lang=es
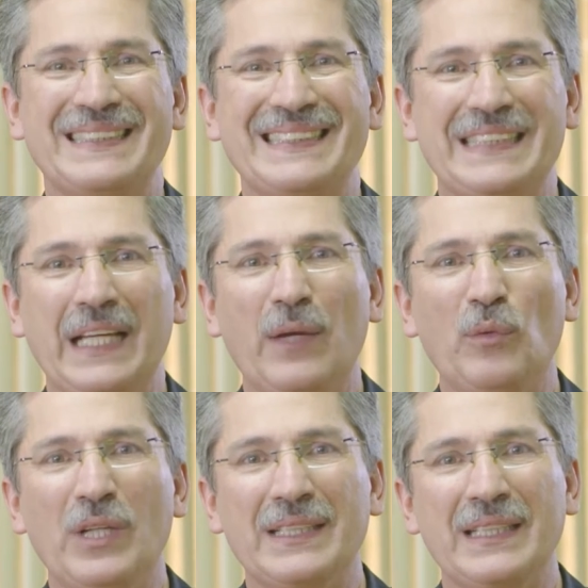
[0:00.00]
siguen
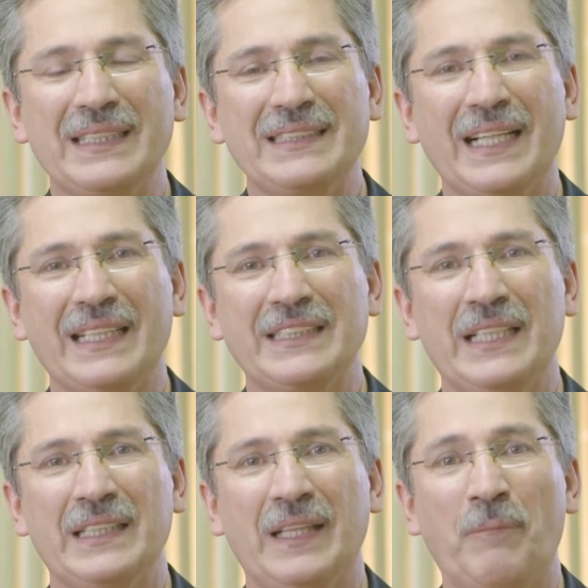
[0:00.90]
una tendencia
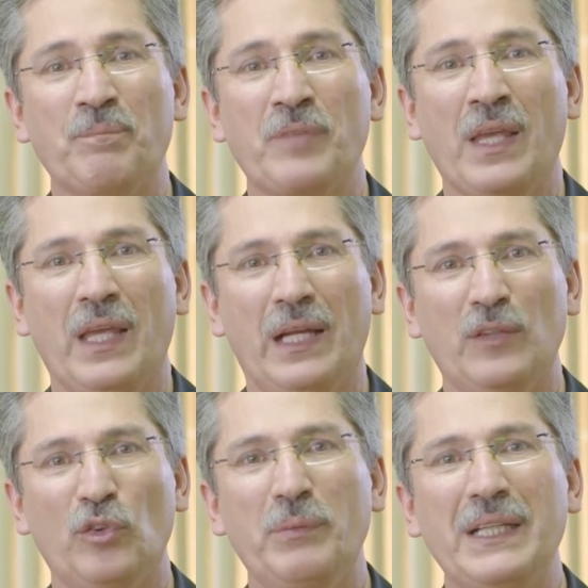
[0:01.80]
creciente. En el
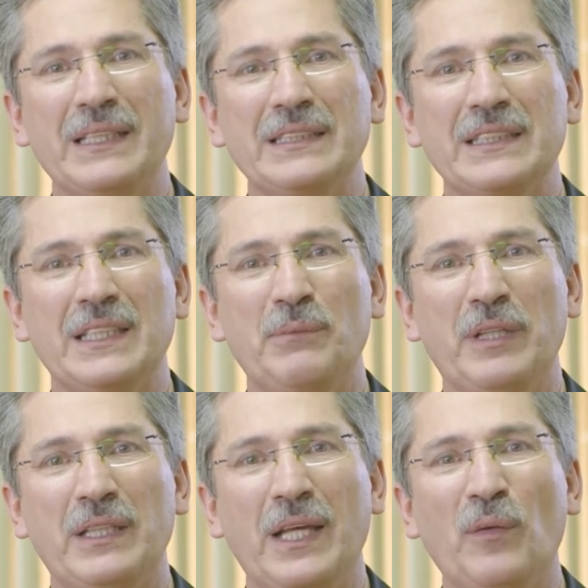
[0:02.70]
2015 se
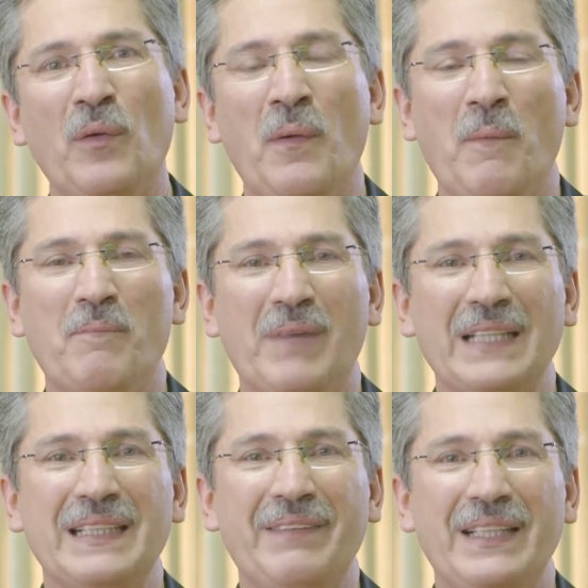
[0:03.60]
invirtieron
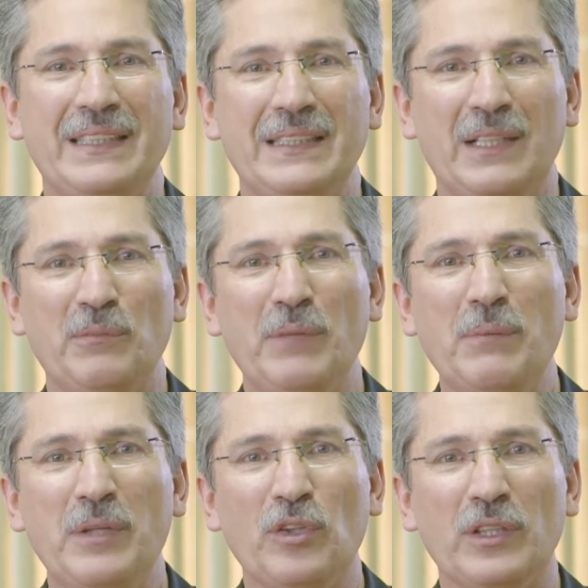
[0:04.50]
más de 23 mil
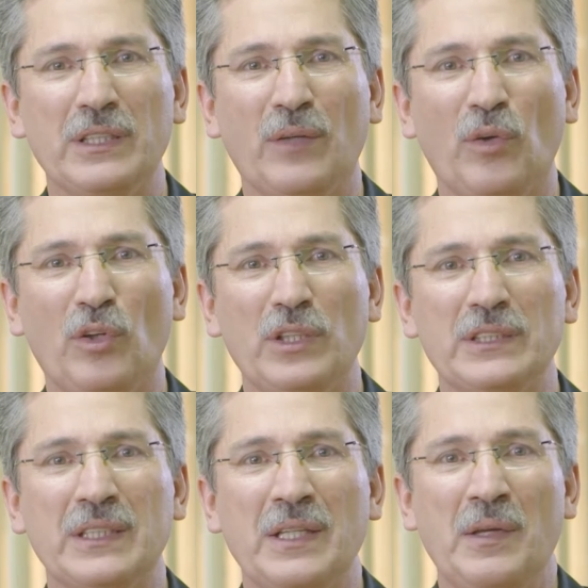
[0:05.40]
millones de
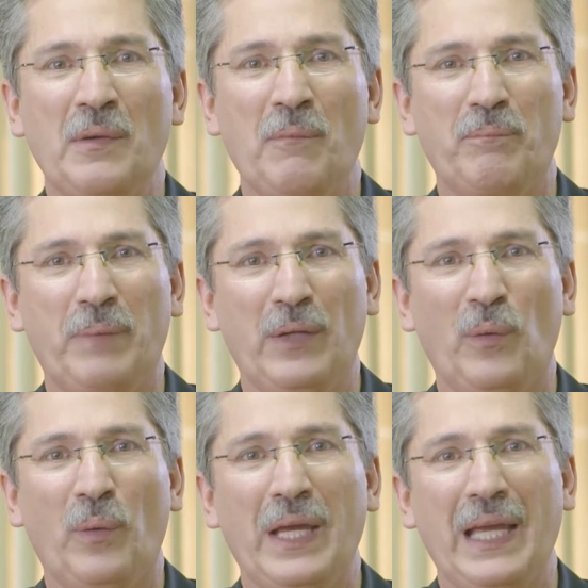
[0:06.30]
colones,
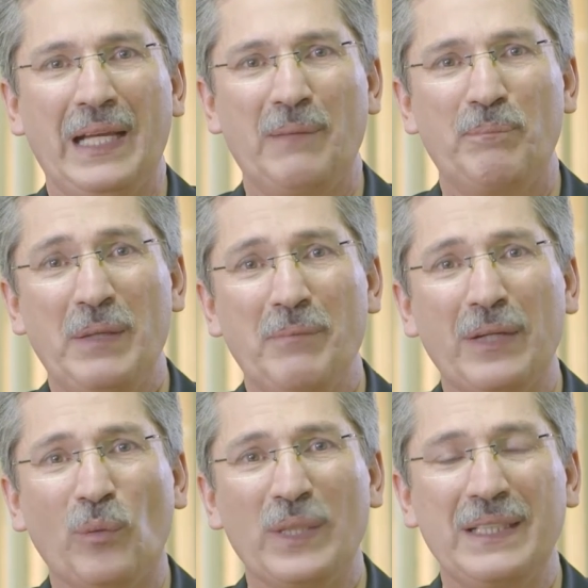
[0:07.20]
pero en el
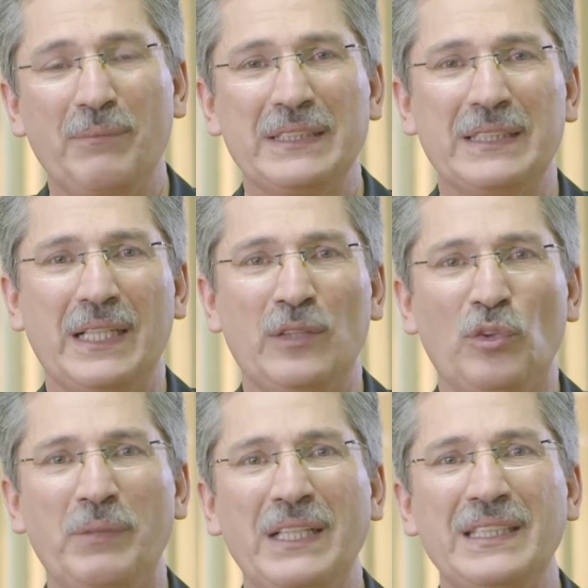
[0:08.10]
primer cuatrimestre del
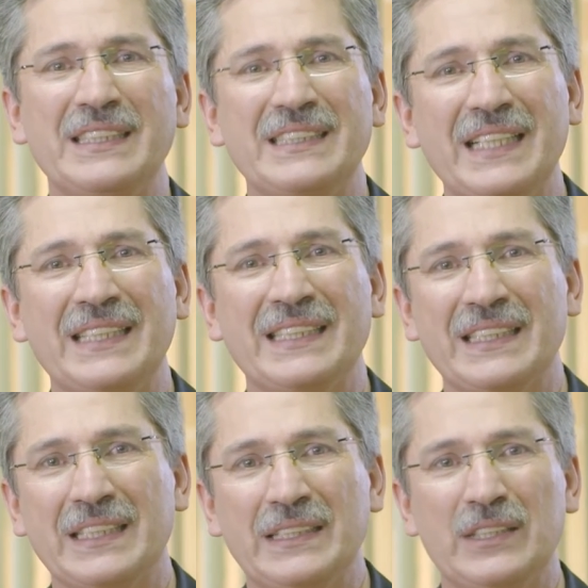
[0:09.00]
2016 las
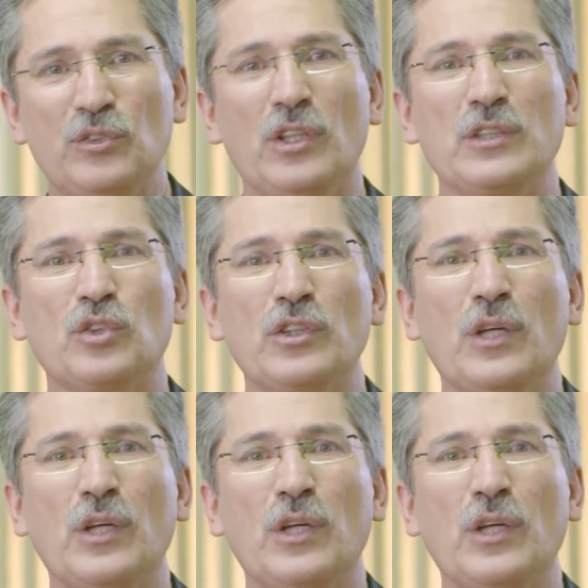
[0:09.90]
adquisiciones son